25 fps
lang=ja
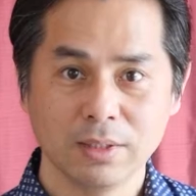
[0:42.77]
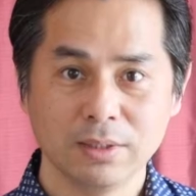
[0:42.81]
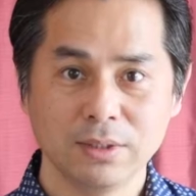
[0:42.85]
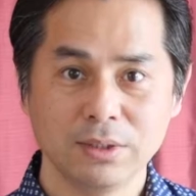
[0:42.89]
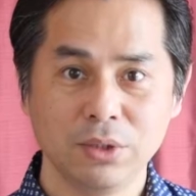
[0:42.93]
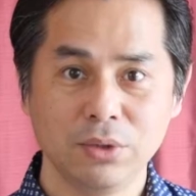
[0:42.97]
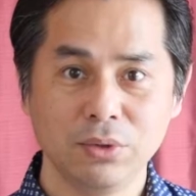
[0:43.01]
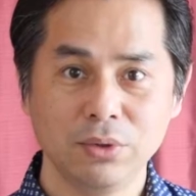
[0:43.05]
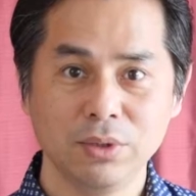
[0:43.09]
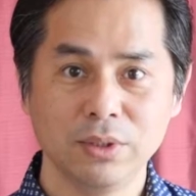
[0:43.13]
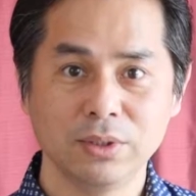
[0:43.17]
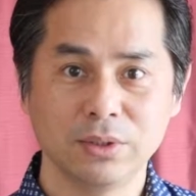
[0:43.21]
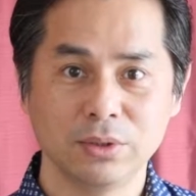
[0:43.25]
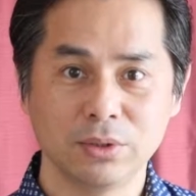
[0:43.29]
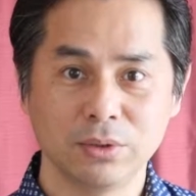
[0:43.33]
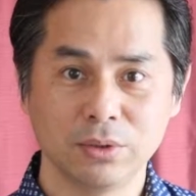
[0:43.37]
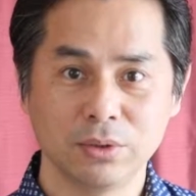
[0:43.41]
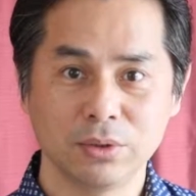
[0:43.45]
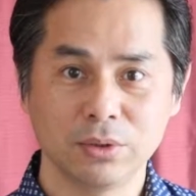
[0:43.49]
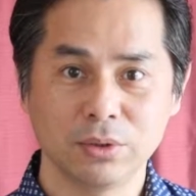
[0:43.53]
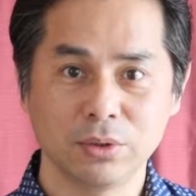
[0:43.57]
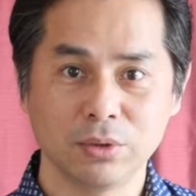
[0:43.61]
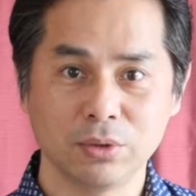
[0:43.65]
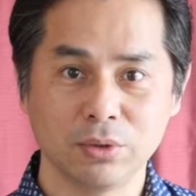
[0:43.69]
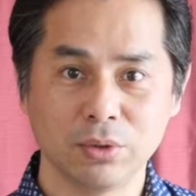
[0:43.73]
ゼロにす
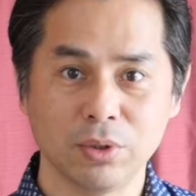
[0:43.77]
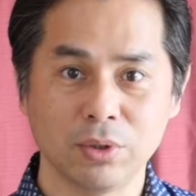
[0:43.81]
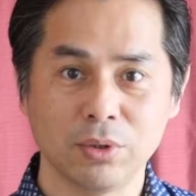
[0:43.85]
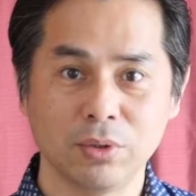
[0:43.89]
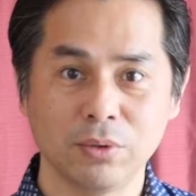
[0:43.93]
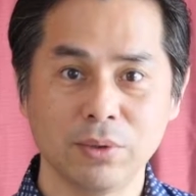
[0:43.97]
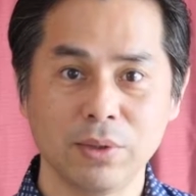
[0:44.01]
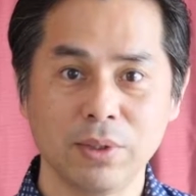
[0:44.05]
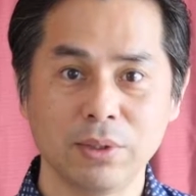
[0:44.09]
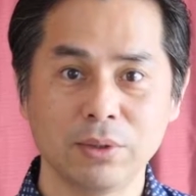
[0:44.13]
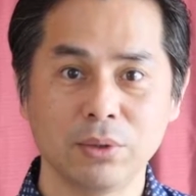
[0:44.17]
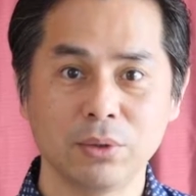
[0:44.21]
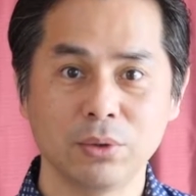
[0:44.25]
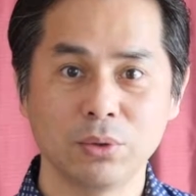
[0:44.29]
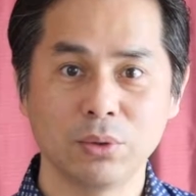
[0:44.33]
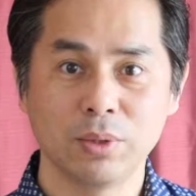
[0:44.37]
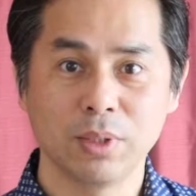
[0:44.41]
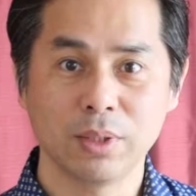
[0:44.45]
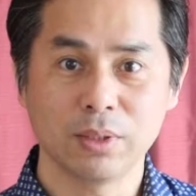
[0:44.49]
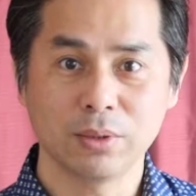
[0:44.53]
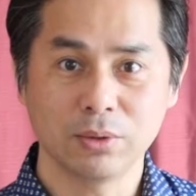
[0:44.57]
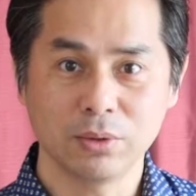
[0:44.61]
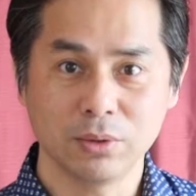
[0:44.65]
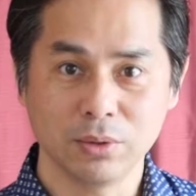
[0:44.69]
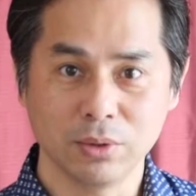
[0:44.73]
るっていうことにこだわること
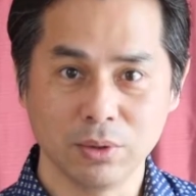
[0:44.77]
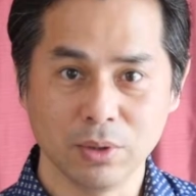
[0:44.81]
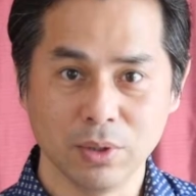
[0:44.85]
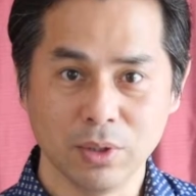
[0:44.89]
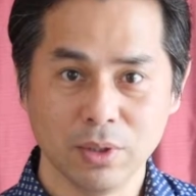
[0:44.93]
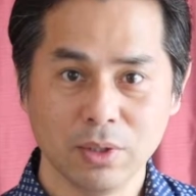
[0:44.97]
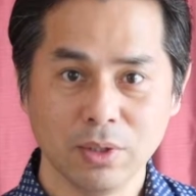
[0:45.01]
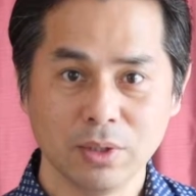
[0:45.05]
なく